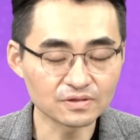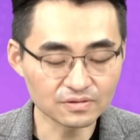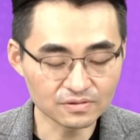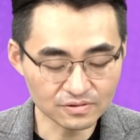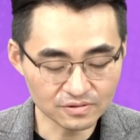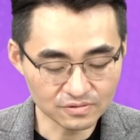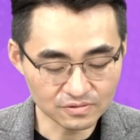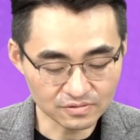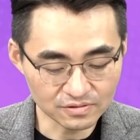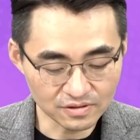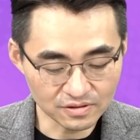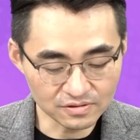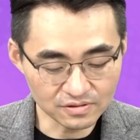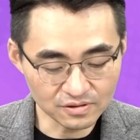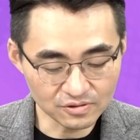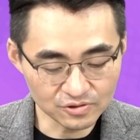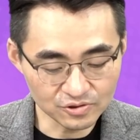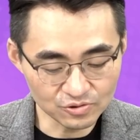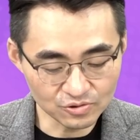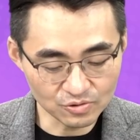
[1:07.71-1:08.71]
그래서
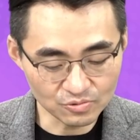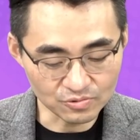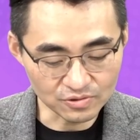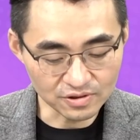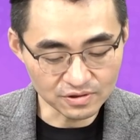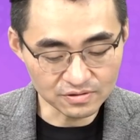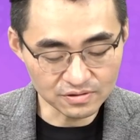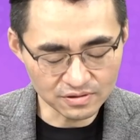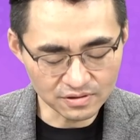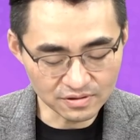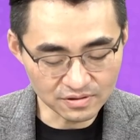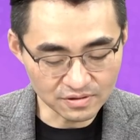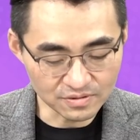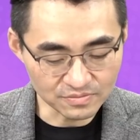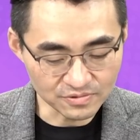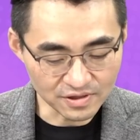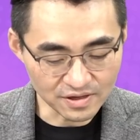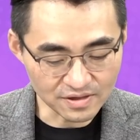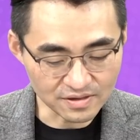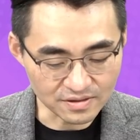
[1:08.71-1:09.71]
테슬라 시청이 워낙 크기
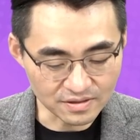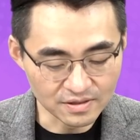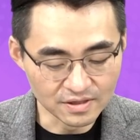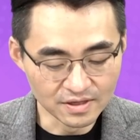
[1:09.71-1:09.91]
때문에